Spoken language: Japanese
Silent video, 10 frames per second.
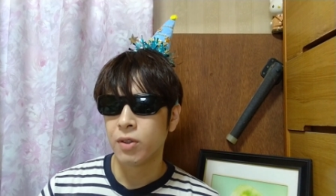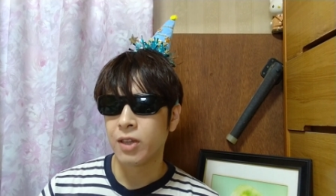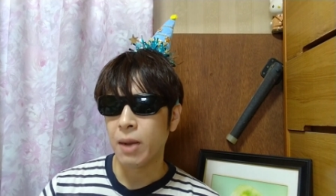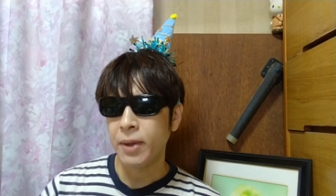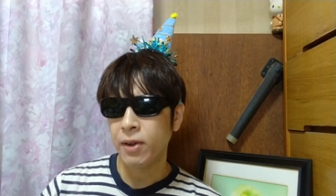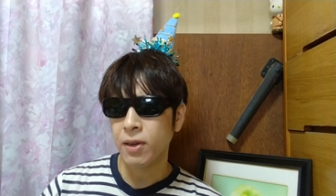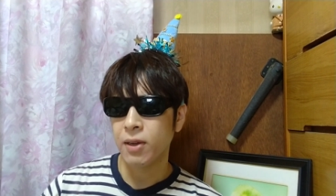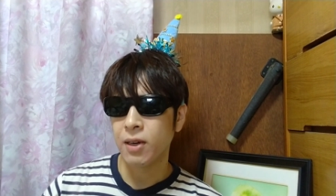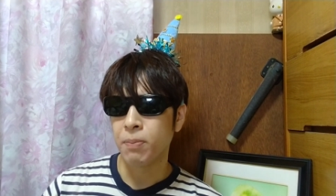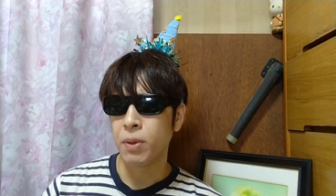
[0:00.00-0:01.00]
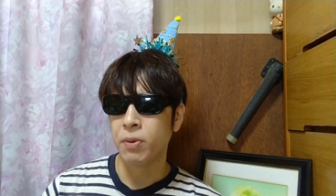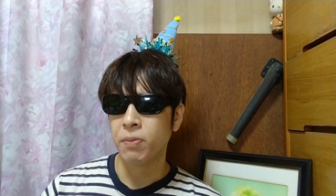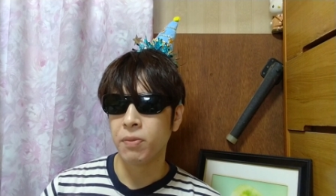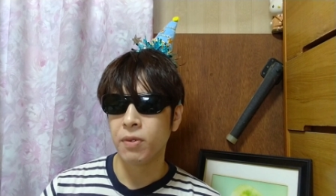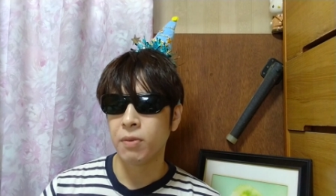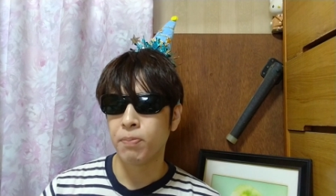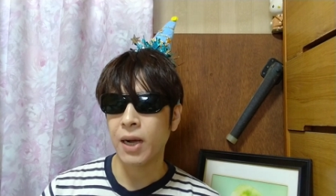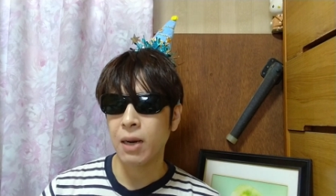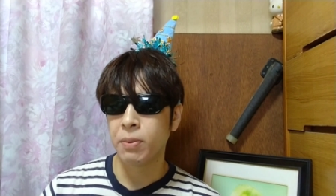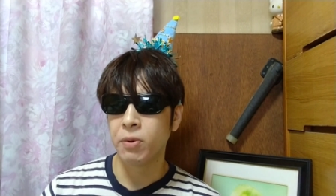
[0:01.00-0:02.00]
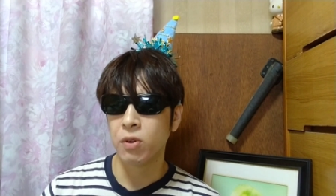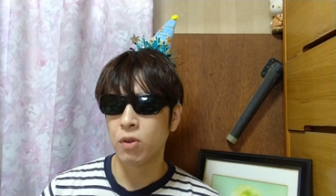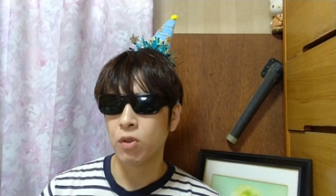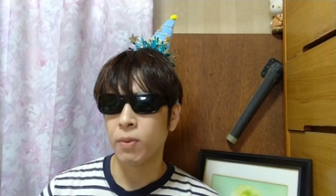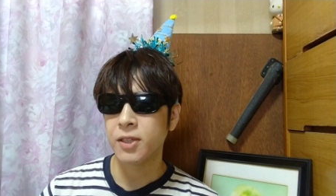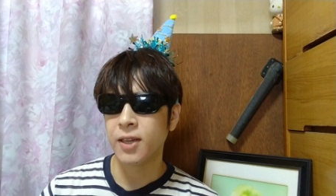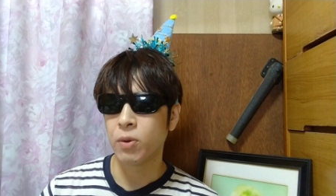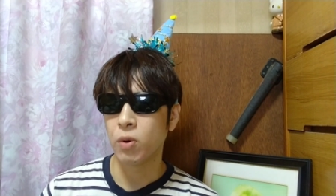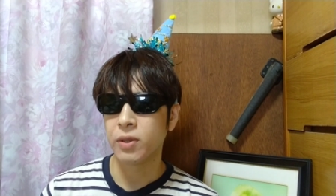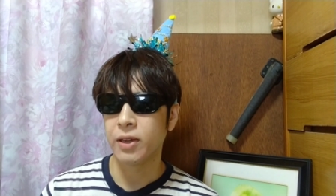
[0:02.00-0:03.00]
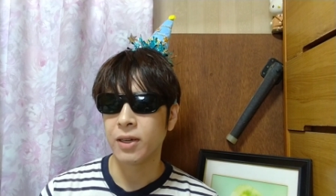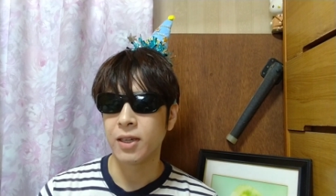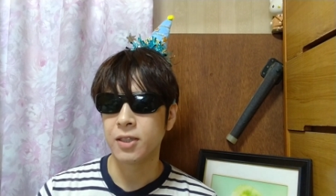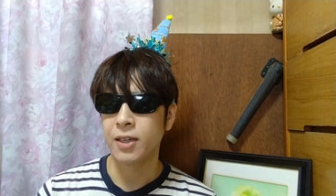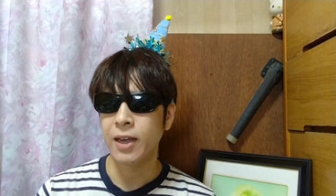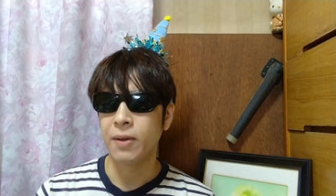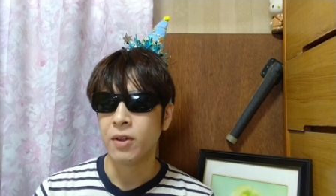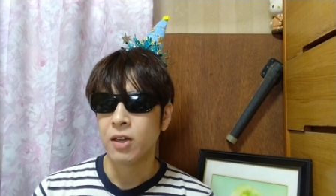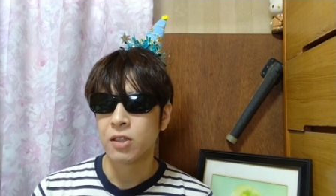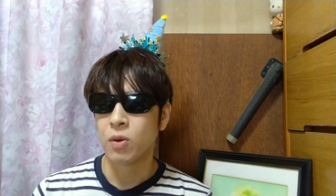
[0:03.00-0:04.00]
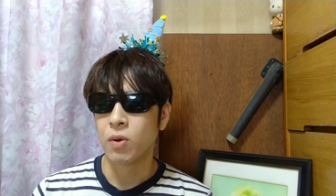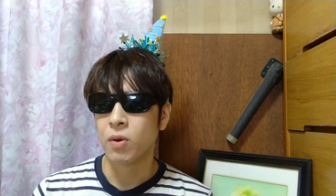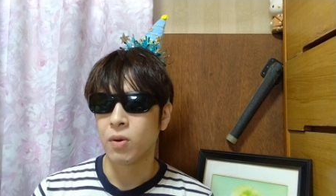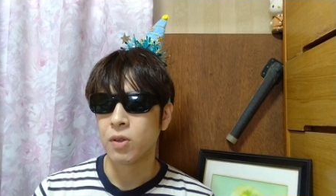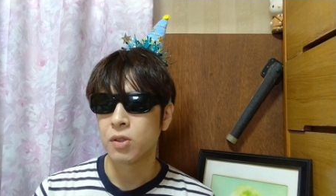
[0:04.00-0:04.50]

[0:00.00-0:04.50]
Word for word: ダメな部分、バカな部分を伸ばしていこうっていう形で、その、